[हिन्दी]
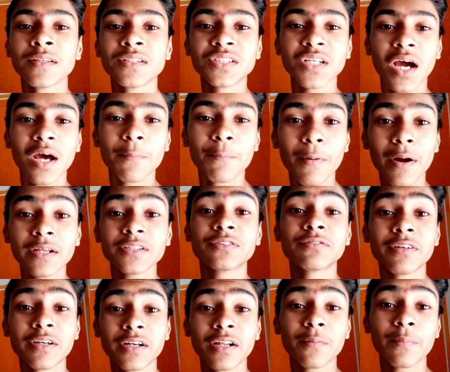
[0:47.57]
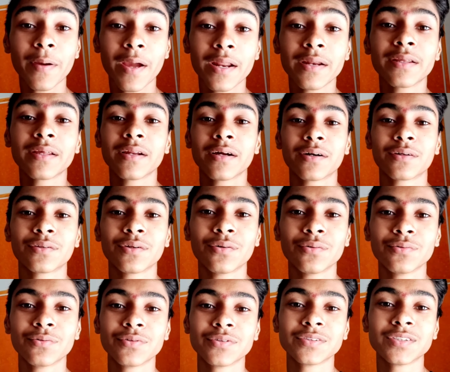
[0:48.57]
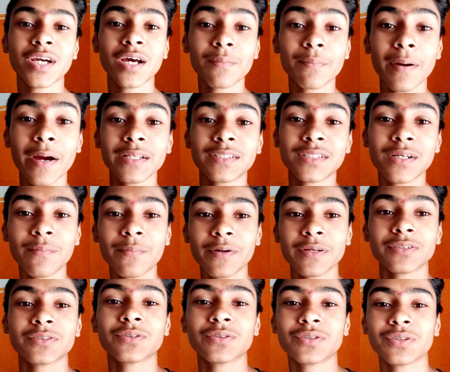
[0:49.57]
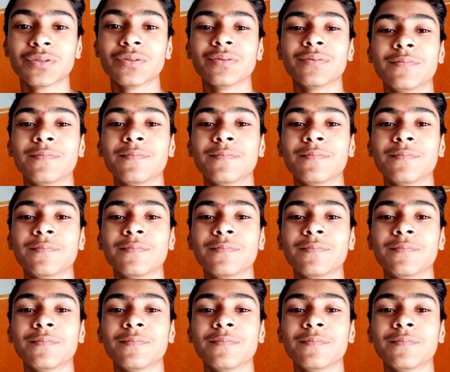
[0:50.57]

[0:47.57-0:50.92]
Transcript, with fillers: चार पाँच स्वेटर पहन के रखता हूँ चार पाँच कपड़े सोचो